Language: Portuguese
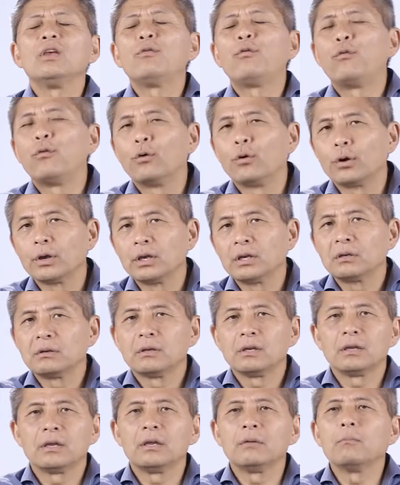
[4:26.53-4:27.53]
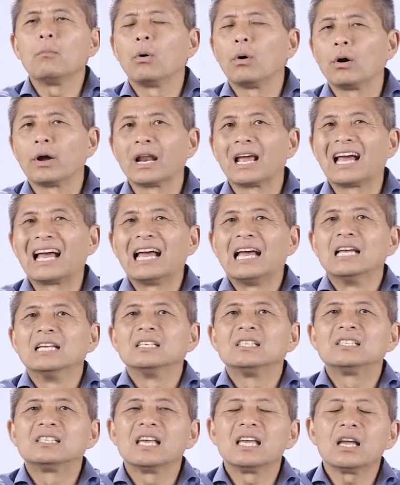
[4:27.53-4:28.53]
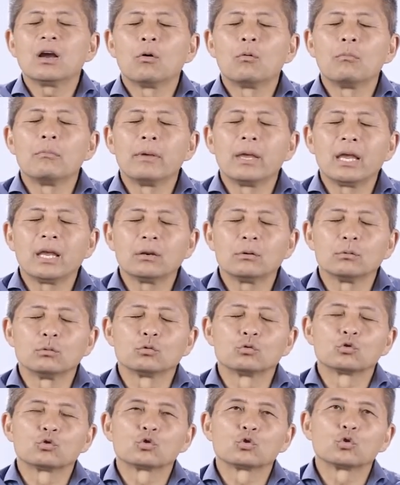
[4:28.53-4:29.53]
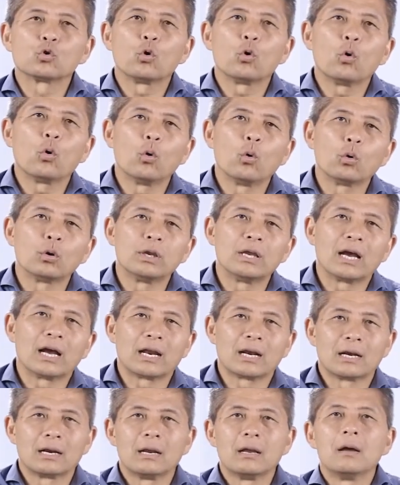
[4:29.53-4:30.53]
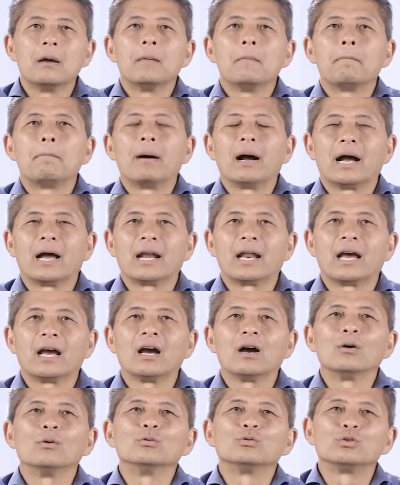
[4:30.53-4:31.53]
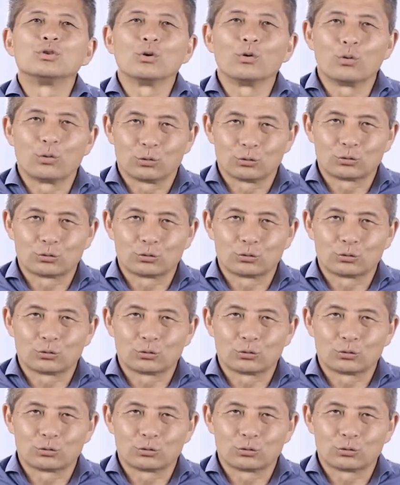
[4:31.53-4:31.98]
e foi embora sem ao menos olhar para o seu